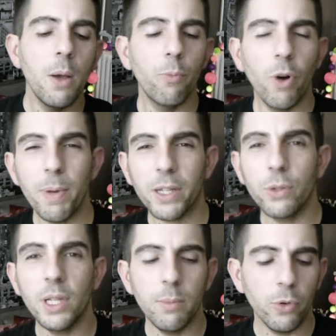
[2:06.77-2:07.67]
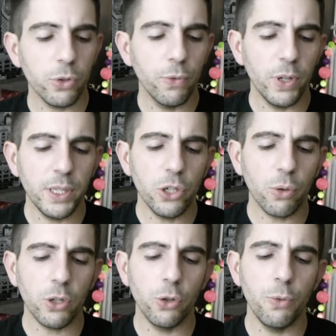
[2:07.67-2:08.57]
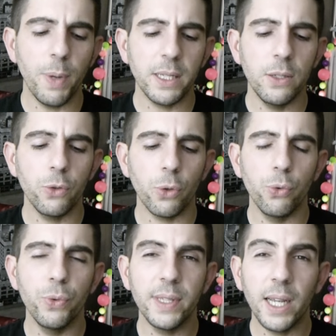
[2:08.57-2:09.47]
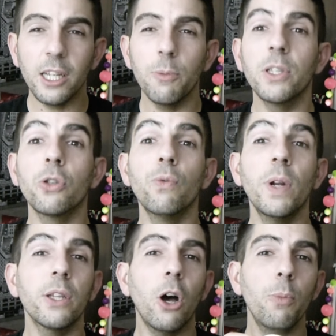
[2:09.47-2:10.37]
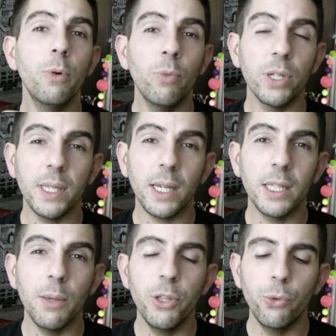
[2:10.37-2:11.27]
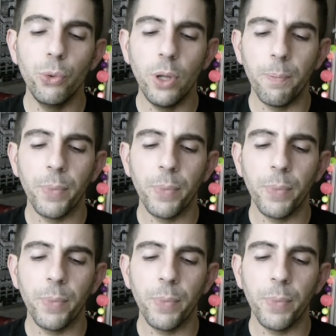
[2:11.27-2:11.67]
Moi, personnellement, cette fois-ci, je crois que je suis parti sur du 5 parce que je voulais être un peu moins serré que d'habitude,